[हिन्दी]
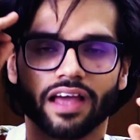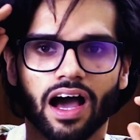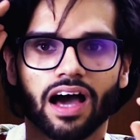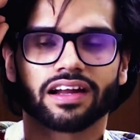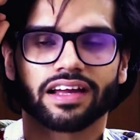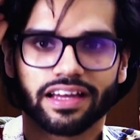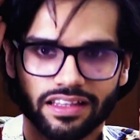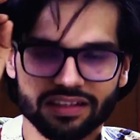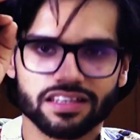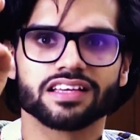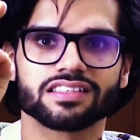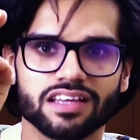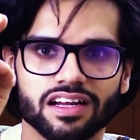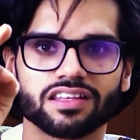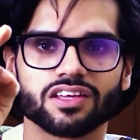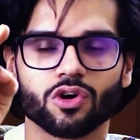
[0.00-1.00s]
यार इतनी
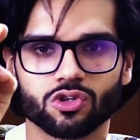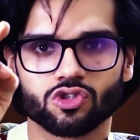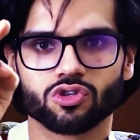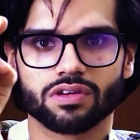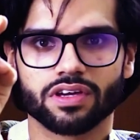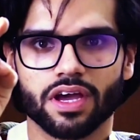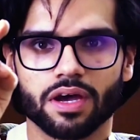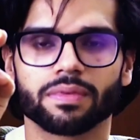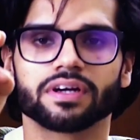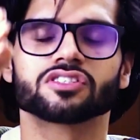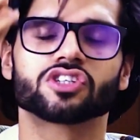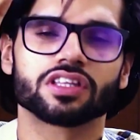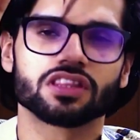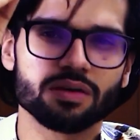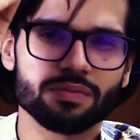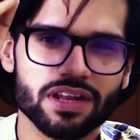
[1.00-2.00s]
सर्दी हो चुकी है बट
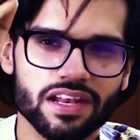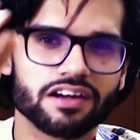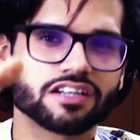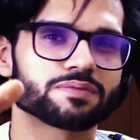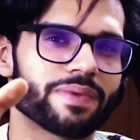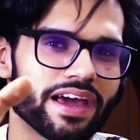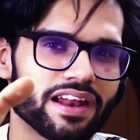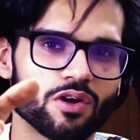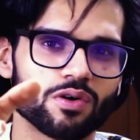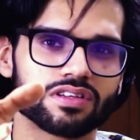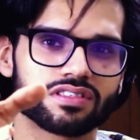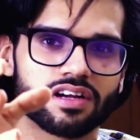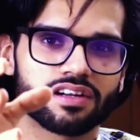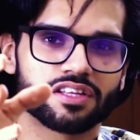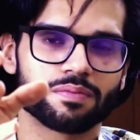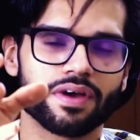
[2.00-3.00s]
जितनी भी लेयर्स पहन लो
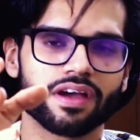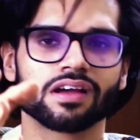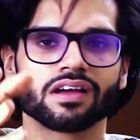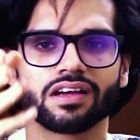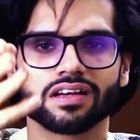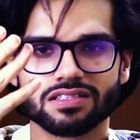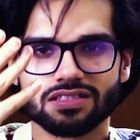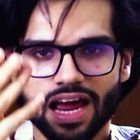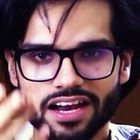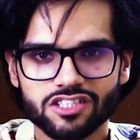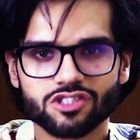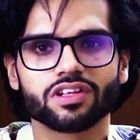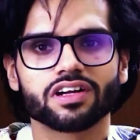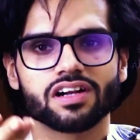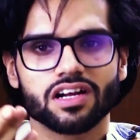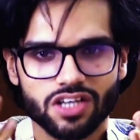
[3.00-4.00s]
इस सर्दी में
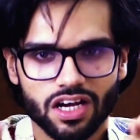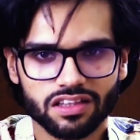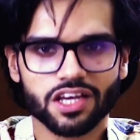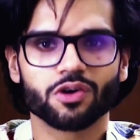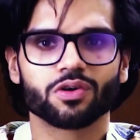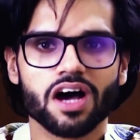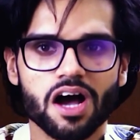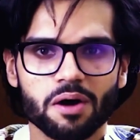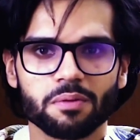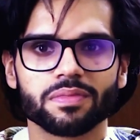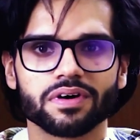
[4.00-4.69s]
स्टाइलिश तो दिखना चाहते ही हो ना